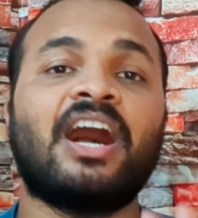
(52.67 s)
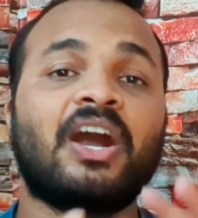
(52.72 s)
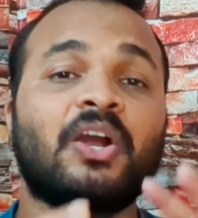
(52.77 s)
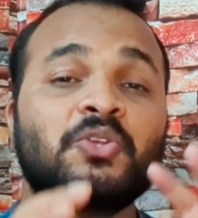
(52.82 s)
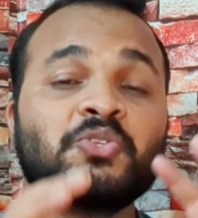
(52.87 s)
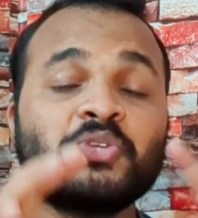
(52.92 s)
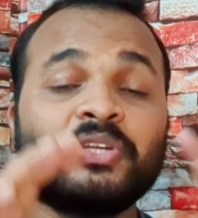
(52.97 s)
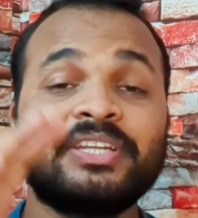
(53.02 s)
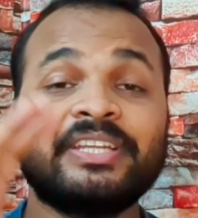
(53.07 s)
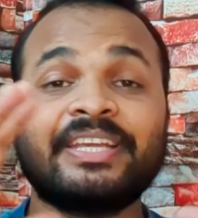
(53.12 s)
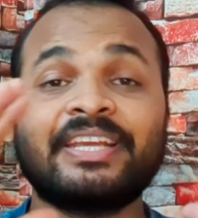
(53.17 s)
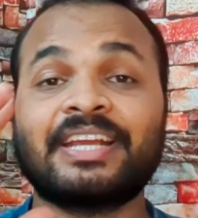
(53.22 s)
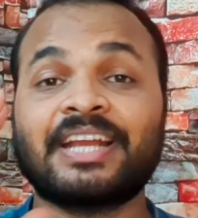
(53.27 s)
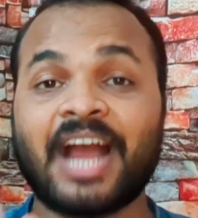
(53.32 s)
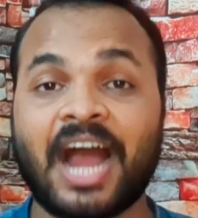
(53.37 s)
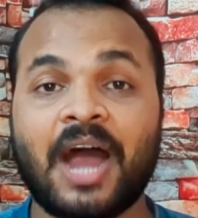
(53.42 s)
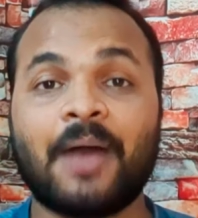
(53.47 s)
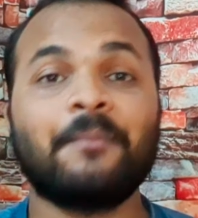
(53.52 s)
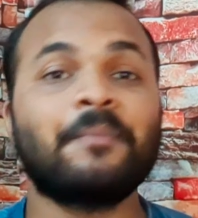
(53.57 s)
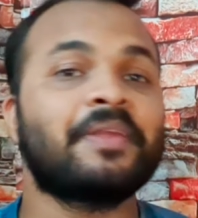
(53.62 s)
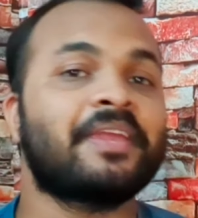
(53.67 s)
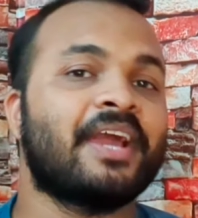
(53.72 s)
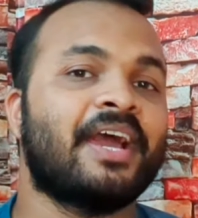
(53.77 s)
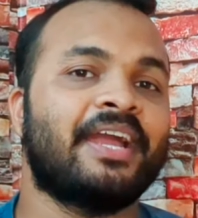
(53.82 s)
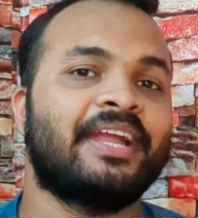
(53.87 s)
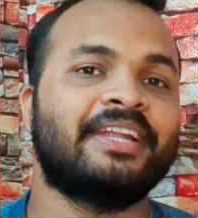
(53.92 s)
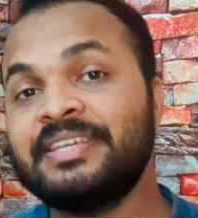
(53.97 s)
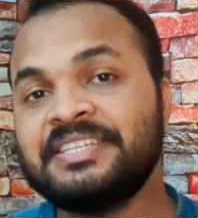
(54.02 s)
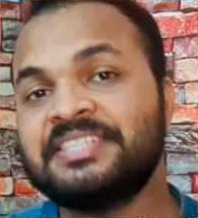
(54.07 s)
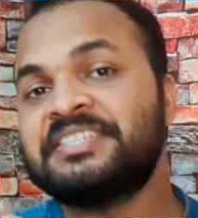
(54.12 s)
एक्चुअली काम क्या
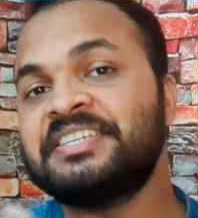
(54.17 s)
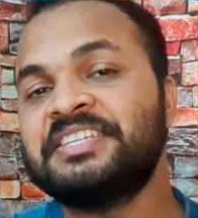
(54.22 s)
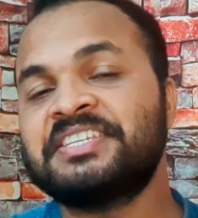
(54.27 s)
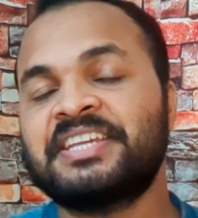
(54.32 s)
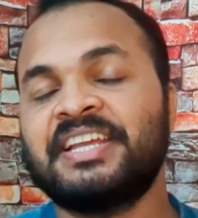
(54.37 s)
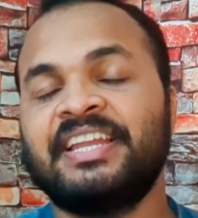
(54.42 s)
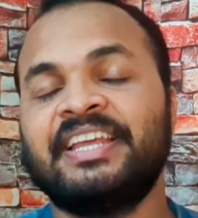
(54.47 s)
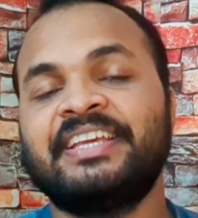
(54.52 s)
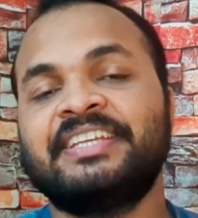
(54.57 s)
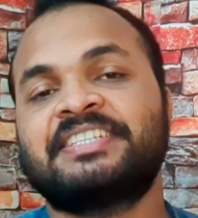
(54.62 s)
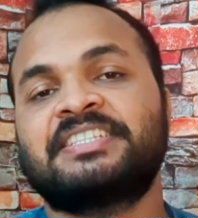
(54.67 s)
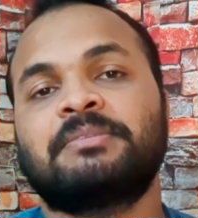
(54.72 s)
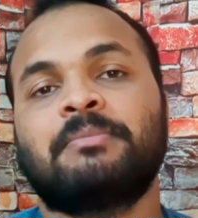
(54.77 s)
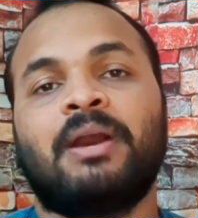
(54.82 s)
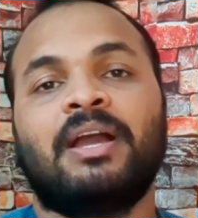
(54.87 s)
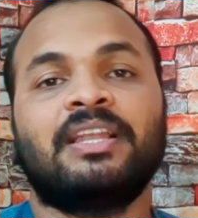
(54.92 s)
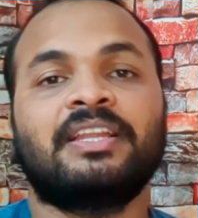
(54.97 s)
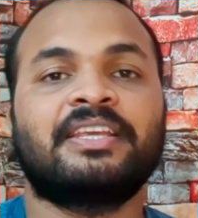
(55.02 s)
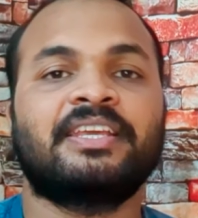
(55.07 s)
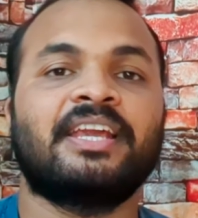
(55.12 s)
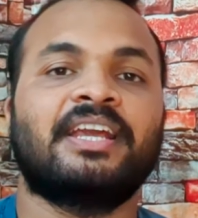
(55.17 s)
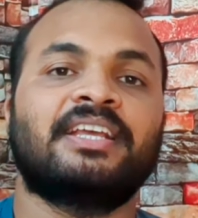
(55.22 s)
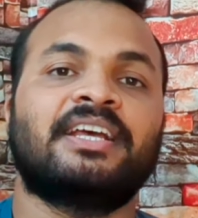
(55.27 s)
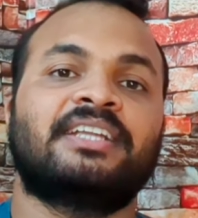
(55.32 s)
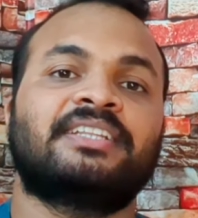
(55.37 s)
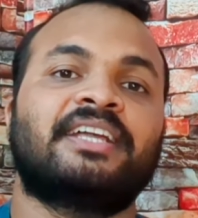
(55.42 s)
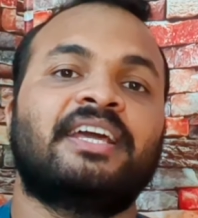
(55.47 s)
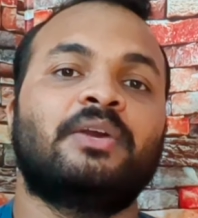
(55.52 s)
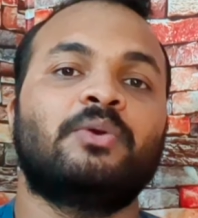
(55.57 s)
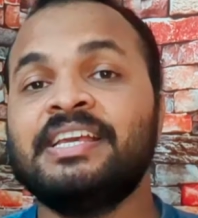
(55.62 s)
है किस चीज के लिए इस्तेमाल किया
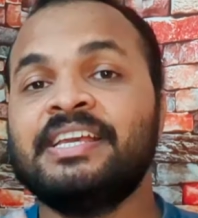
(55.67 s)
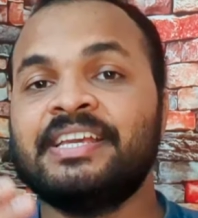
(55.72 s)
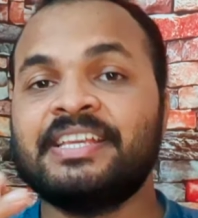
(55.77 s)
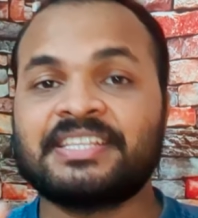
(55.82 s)
जाता है